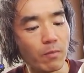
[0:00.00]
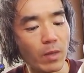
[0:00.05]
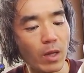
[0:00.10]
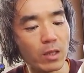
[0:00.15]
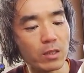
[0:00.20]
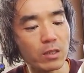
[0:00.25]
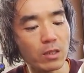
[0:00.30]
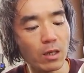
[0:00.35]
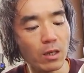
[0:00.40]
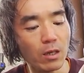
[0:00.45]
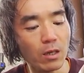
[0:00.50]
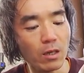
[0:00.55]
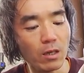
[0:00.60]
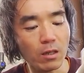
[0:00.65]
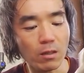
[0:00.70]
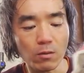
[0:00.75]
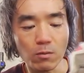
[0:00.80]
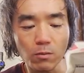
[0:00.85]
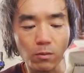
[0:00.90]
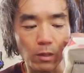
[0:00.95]
味
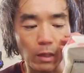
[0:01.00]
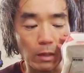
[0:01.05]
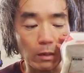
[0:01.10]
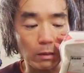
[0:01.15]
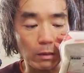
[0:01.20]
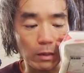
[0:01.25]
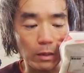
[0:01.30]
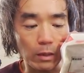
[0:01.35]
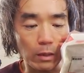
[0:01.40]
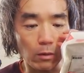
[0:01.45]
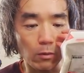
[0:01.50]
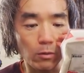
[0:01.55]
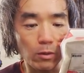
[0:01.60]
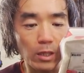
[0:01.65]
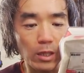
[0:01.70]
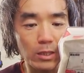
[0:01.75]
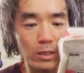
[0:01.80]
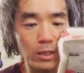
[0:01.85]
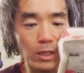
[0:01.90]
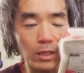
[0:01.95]
がどうだろう
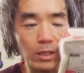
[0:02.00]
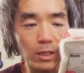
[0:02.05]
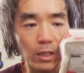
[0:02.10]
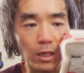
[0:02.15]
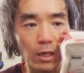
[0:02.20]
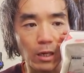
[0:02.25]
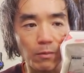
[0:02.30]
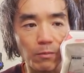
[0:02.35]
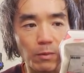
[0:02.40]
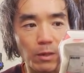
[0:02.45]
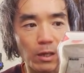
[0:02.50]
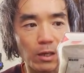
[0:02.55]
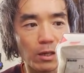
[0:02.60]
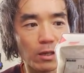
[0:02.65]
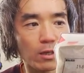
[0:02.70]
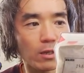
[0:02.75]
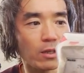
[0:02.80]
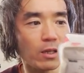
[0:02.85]
な同じだったらまあ